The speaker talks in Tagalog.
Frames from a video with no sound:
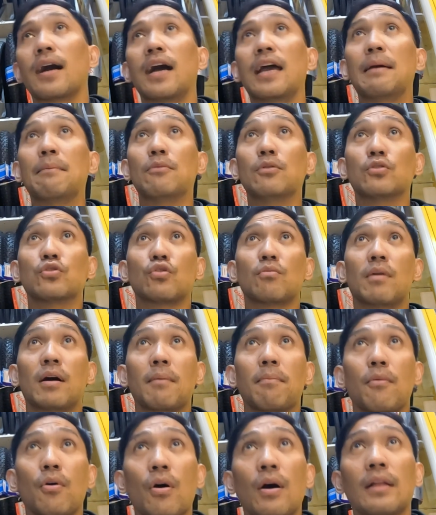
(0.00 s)
Kaya mong
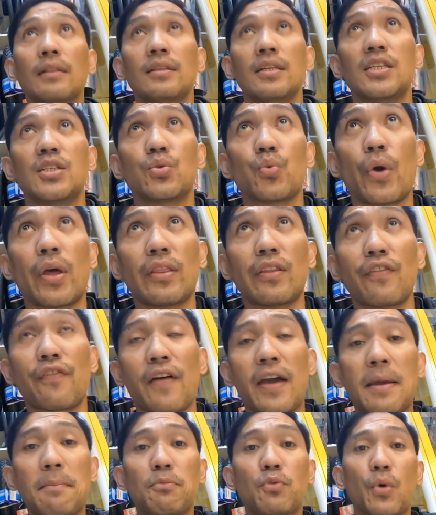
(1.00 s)
tumakbo at least
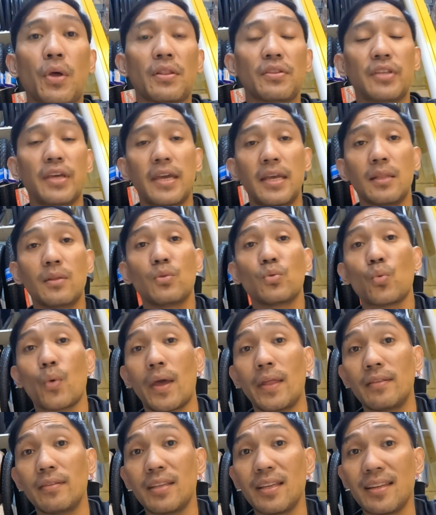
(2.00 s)
25, 28,
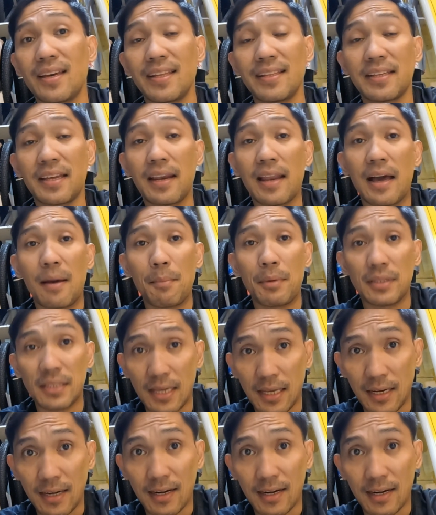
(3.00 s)
29 km.